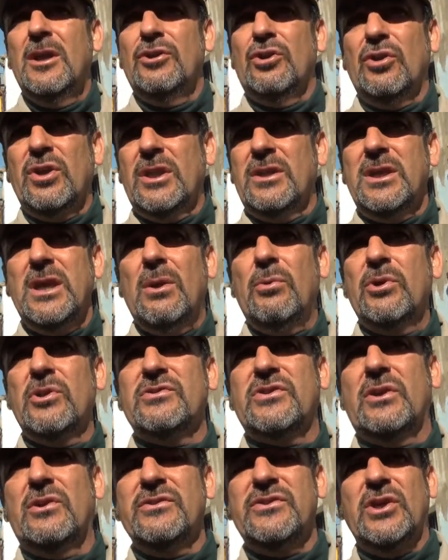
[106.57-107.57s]
y hoy en día
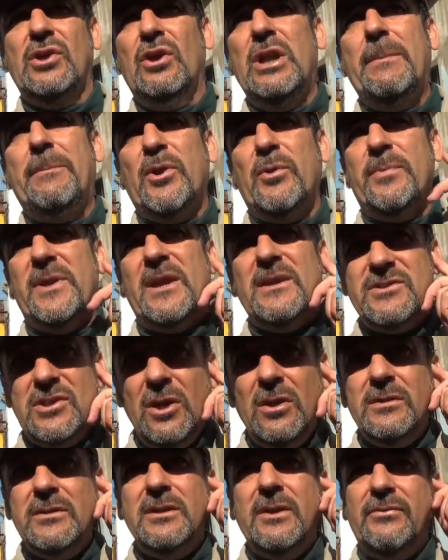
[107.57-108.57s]
bueno, se consiguió la
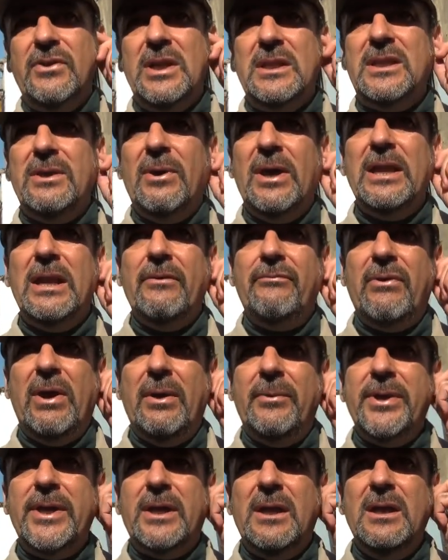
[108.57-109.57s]
expropiación definitiva de la
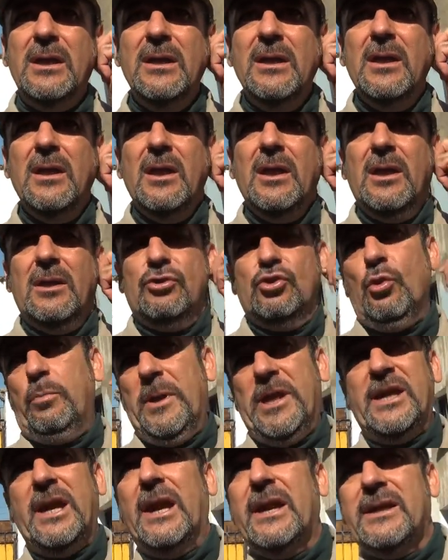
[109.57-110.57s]
fábrica,
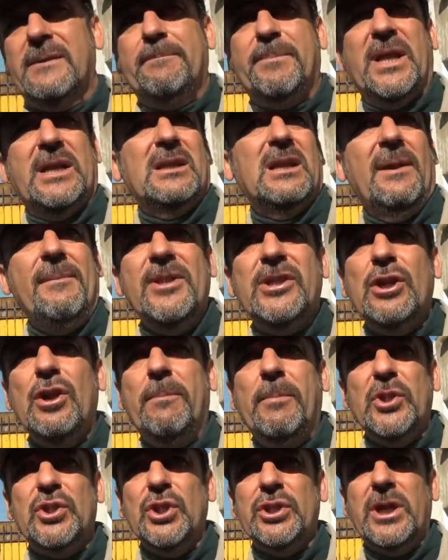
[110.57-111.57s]
duplicar prácticamente
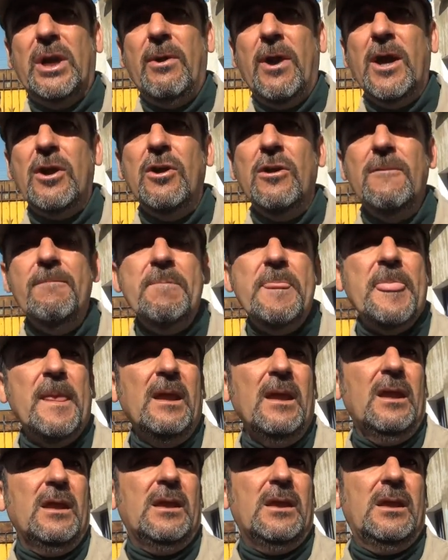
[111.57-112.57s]
los puestos de trabajo
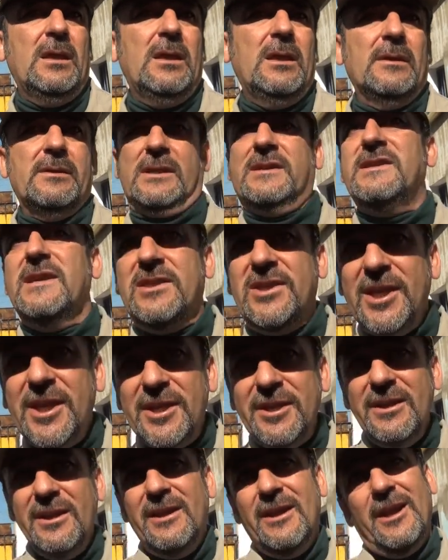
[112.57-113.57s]
y
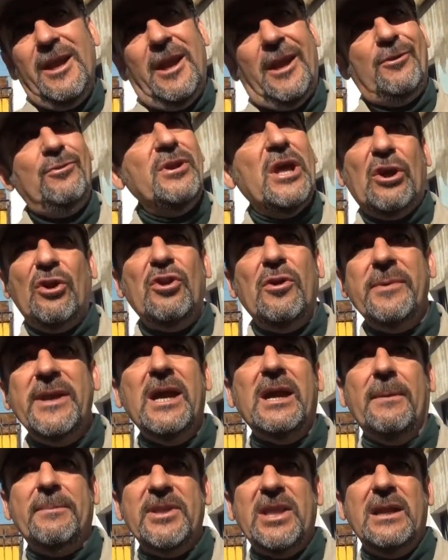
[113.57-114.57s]
resistir en una
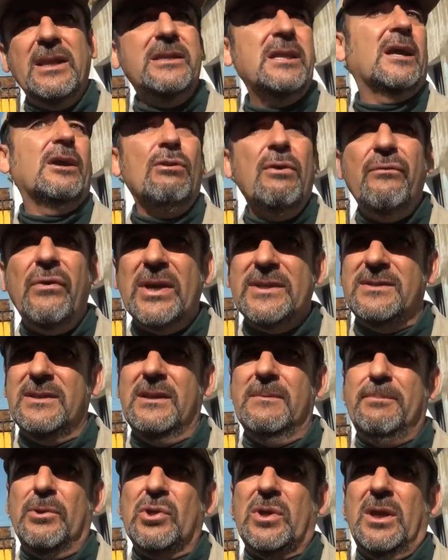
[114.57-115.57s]
economía capitalista que no es
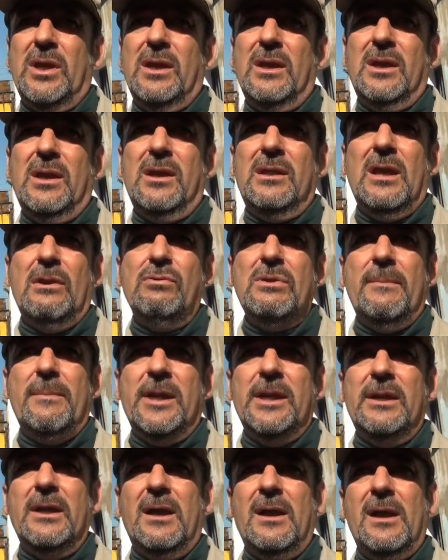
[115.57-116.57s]
fácil, porque de alguna
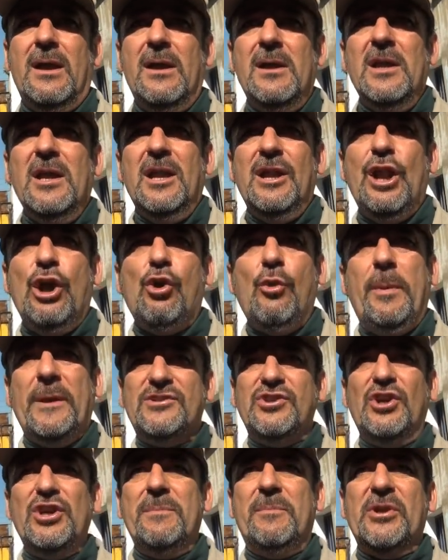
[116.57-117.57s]
manera la
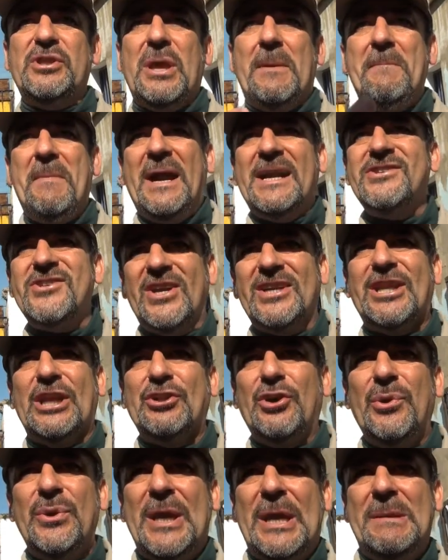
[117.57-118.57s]
ocupación y puesta en marcha está
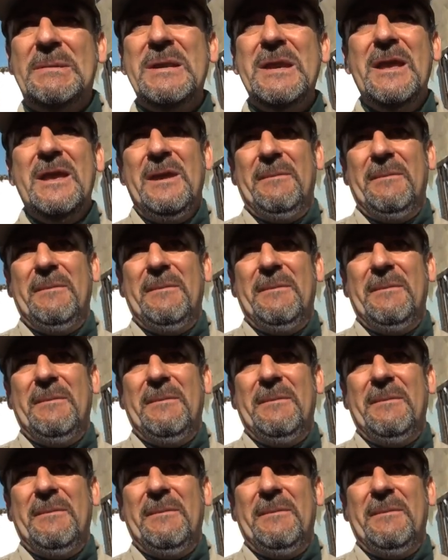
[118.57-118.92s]
todo bien,